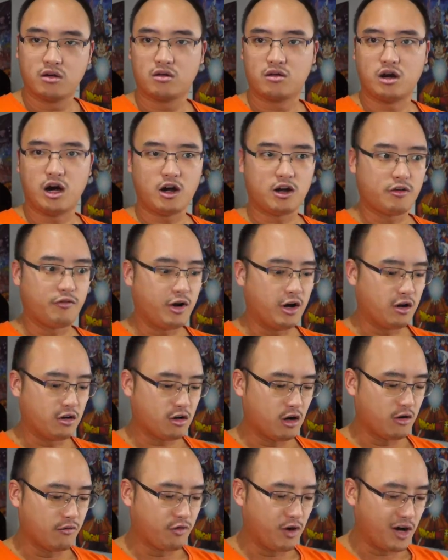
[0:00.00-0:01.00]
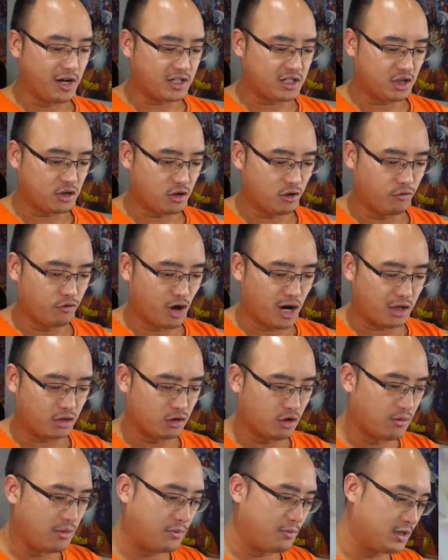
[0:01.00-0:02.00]
Gardevoir, encore une fois, j'ai cru voir
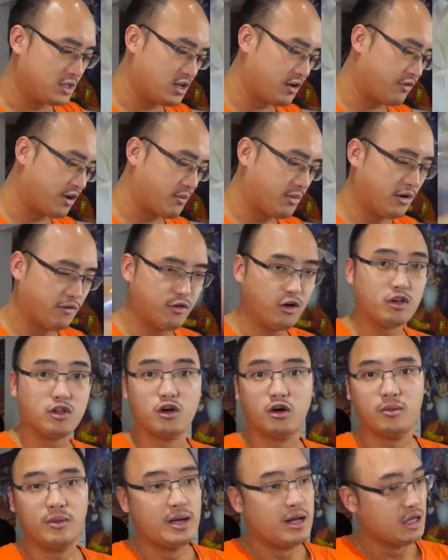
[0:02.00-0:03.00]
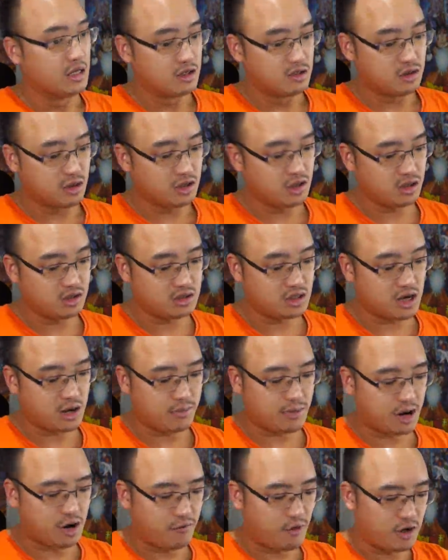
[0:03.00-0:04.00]
deux et puis j'ai vraiment vu double. C'est la
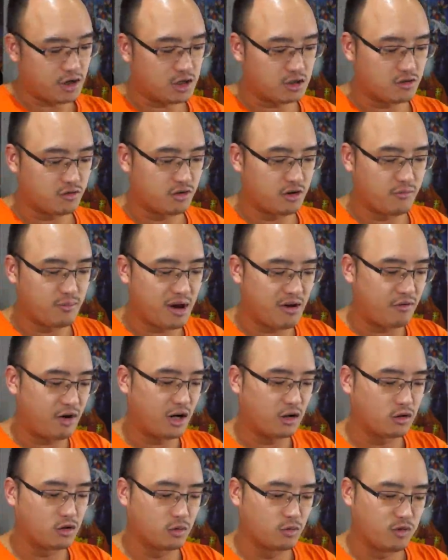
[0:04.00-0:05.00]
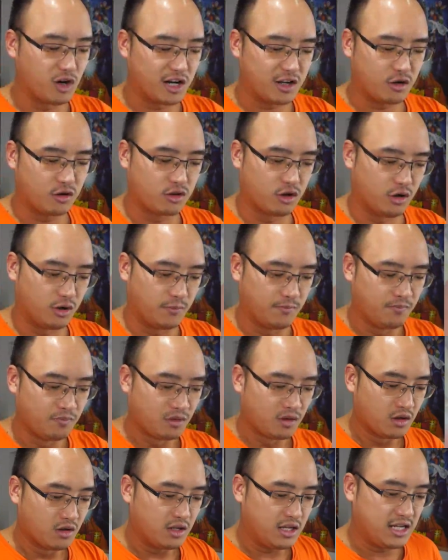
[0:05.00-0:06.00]
première fois que je veux pas voir double, voyons donc.
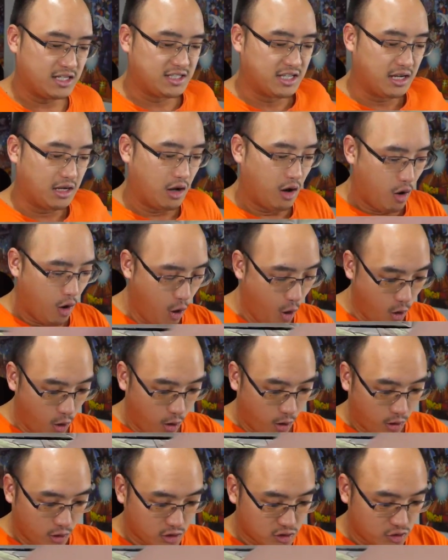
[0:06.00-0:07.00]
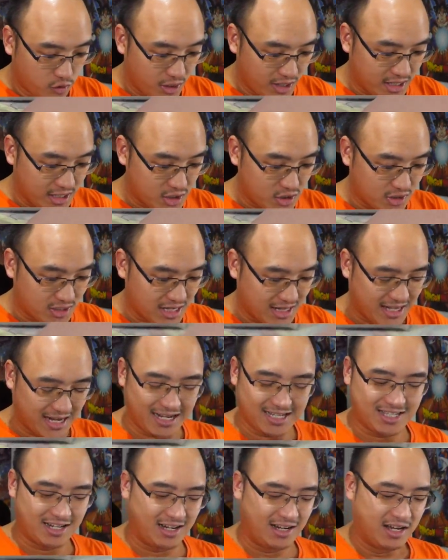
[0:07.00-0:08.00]
Ici, oh, je vois quelque chose
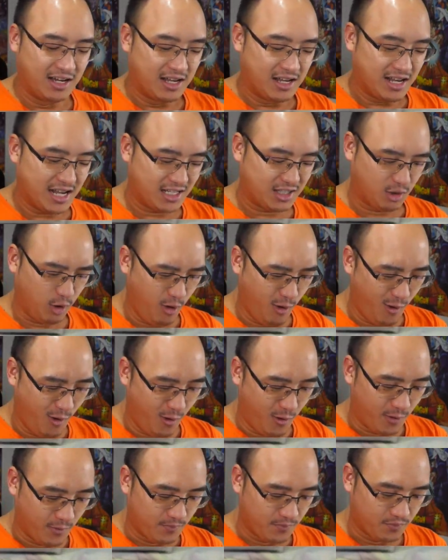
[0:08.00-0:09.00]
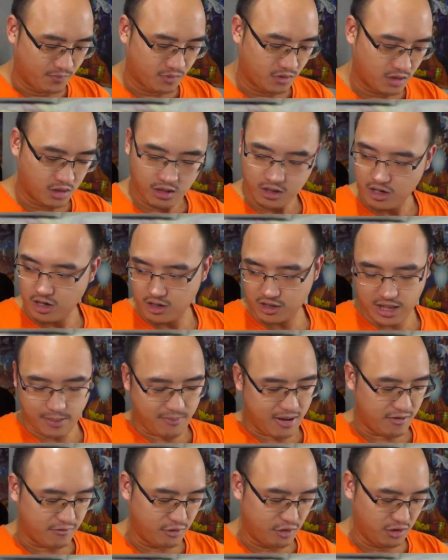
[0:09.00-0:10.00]
d'intéressant. Let's go! Oh, t'as
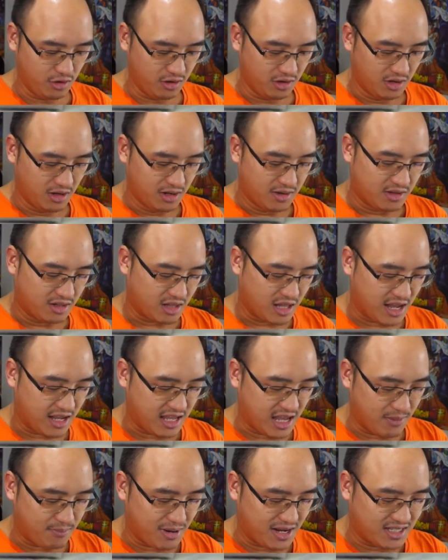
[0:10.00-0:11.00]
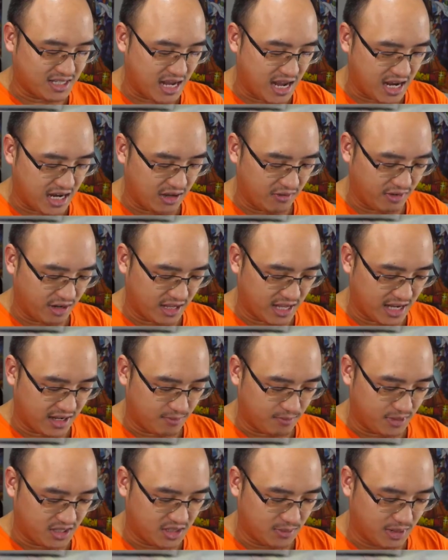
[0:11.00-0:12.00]
pas vu? T'inquiète pas, ça arrive.
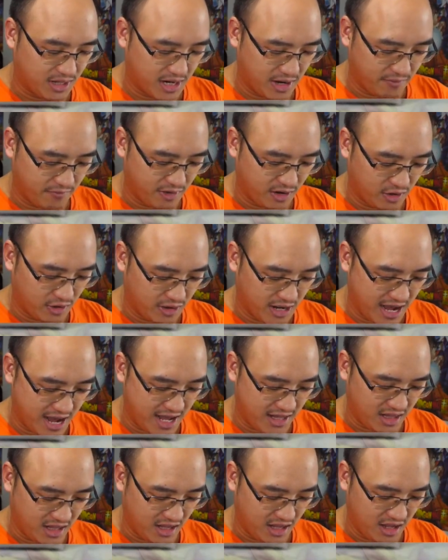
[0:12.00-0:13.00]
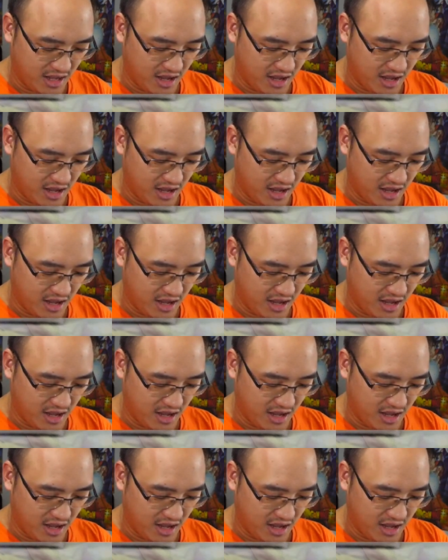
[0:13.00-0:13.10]
Regarde, petit bonhomme Venonat.